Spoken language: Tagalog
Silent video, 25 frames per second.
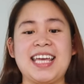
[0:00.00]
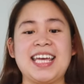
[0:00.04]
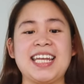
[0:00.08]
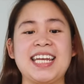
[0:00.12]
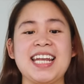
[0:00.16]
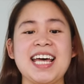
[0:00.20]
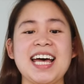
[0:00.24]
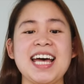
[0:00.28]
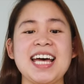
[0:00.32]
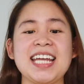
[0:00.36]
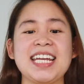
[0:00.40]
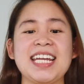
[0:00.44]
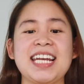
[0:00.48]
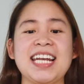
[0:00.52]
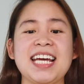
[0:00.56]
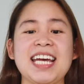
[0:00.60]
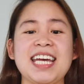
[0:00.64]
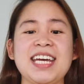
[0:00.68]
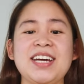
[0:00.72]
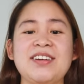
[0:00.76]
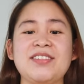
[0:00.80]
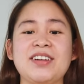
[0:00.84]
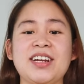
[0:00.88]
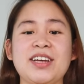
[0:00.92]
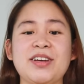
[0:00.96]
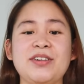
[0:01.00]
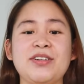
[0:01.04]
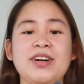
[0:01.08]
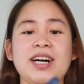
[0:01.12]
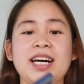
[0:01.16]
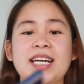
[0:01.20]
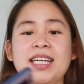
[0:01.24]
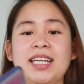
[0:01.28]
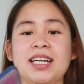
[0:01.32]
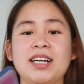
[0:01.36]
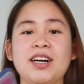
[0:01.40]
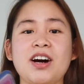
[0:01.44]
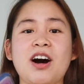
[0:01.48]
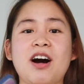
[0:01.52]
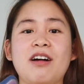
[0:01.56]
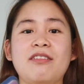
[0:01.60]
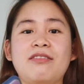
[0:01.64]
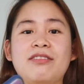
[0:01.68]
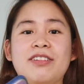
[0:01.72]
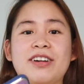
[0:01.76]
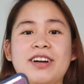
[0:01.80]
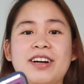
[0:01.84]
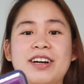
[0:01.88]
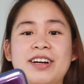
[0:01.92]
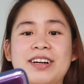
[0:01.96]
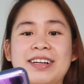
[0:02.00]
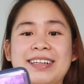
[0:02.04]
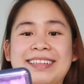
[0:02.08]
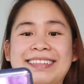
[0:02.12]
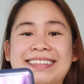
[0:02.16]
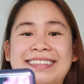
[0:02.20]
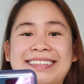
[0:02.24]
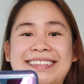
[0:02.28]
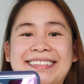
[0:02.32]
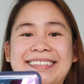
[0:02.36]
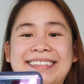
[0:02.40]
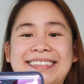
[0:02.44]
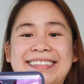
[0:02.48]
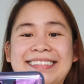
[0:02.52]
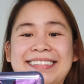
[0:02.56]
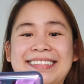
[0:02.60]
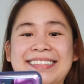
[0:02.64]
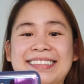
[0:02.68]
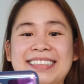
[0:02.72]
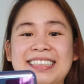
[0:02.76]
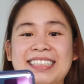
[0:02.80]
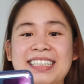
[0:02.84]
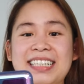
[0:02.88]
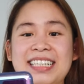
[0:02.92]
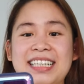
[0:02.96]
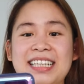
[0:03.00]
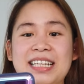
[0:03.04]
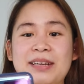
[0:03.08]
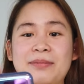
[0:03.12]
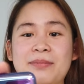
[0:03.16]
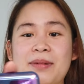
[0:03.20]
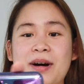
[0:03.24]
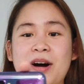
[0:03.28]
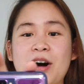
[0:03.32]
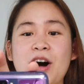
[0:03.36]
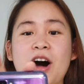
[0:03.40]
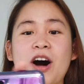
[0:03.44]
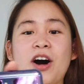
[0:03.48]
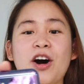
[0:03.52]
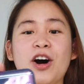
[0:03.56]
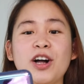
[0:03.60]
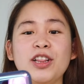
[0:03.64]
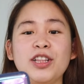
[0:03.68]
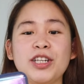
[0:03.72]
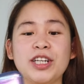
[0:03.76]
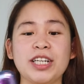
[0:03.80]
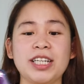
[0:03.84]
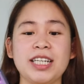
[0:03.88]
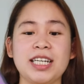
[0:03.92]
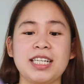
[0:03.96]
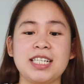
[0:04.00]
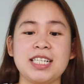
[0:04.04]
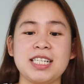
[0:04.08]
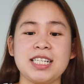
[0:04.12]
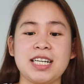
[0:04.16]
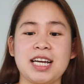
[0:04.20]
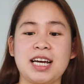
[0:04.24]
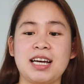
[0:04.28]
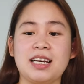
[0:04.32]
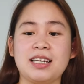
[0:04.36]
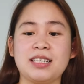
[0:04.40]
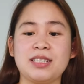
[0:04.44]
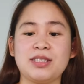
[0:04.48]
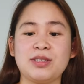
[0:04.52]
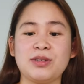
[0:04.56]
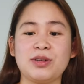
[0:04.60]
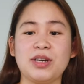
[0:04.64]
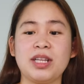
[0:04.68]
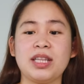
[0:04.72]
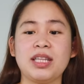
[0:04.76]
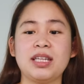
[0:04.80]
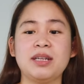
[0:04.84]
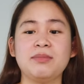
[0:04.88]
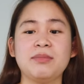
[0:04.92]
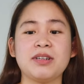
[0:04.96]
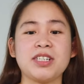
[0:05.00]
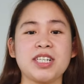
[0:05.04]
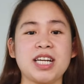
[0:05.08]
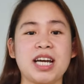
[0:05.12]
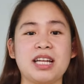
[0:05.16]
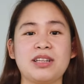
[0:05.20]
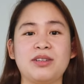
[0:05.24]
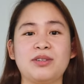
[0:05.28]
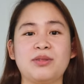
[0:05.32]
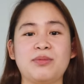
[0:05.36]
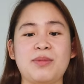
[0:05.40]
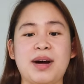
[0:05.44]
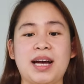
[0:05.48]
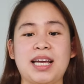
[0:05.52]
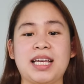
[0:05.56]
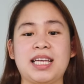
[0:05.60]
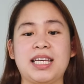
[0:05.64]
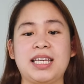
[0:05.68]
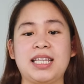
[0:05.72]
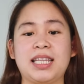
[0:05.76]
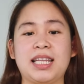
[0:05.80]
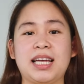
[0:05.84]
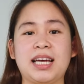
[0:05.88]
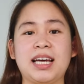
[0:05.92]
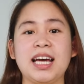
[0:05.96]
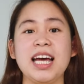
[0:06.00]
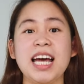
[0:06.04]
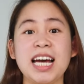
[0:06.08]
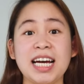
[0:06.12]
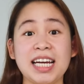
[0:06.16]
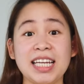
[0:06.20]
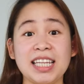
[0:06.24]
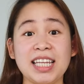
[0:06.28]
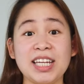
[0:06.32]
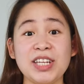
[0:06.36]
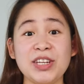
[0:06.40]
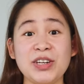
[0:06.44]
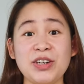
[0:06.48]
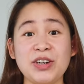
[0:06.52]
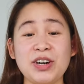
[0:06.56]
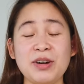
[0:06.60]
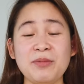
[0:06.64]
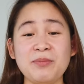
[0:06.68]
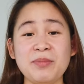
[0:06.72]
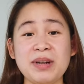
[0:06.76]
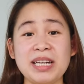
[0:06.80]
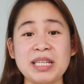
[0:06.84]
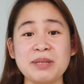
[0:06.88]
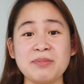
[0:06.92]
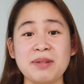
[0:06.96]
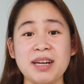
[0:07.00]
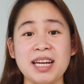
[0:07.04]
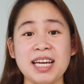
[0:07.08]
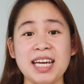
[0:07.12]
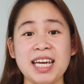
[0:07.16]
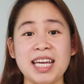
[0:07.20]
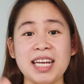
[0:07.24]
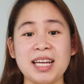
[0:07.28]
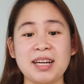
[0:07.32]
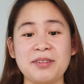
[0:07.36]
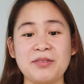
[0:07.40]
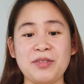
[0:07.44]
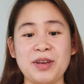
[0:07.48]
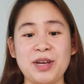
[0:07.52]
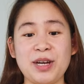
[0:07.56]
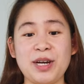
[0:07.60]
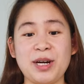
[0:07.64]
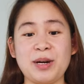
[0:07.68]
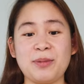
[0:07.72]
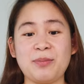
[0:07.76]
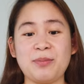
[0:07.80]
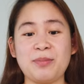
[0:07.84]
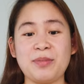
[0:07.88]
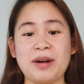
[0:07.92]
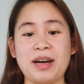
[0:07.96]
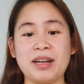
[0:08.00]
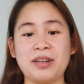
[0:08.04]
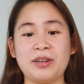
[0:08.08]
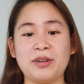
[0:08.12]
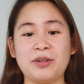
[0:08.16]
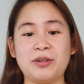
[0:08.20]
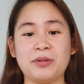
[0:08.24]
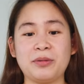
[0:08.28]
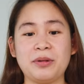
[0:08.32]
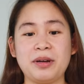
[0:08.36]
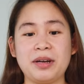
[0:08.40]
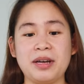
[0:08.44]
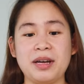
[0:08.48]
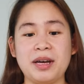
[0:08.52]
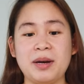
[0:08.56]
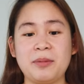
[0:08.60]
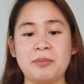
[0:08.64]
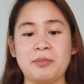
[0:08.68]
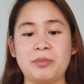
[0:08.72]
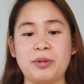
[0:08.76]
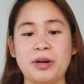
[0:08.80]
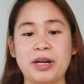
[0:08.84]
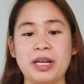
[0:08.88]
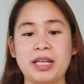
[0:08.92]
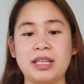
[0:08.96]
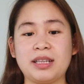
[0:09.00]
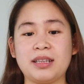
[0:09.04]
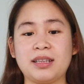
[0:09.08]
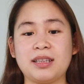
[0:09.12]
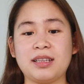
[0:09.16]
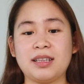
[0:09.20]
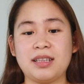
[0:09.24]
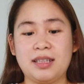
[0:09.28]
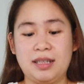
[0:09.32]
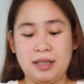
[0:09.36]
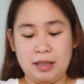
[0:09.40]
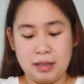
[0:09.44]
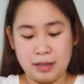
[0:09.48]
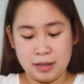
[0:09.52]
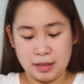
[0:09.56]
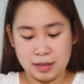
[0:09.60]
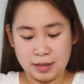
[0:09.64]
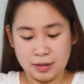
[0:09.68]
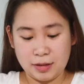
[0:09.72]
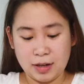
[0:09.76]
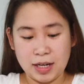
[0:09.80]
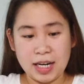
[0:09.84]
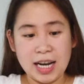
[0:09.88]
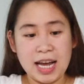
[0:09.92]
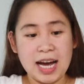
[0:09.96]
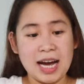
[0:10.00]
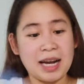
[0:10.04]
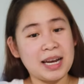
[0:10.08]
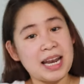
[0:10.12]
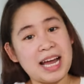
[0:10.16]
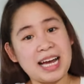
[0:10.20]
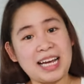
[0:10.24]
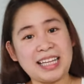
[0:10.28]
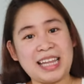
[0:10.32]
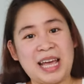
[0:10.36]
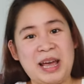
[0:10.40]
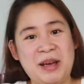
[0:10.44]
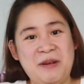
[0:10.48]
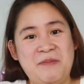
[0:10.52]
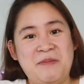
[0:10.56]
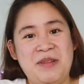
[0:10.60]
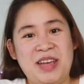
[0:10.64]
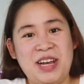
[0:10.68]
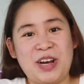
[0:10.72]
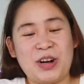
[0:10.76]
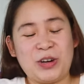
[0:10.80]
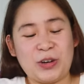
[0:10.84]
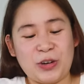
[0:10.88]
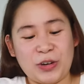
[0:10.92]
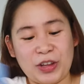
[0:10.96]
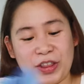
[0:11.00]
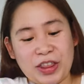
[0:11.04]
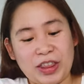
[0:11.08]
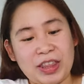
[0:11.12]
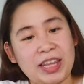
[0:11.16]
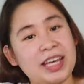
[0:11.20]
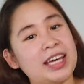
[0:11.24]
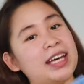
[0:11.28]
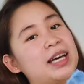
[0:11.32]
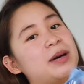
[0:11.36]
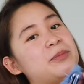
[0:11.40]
Ayan na, nalagay ko na yung kanyang cover. Diba? Kakolor din siya. So, hindi masyadong makikita. Kita nyo, ang bilis malagyan ng finger, ano, print. So, kailangan lagi tayong may cloth.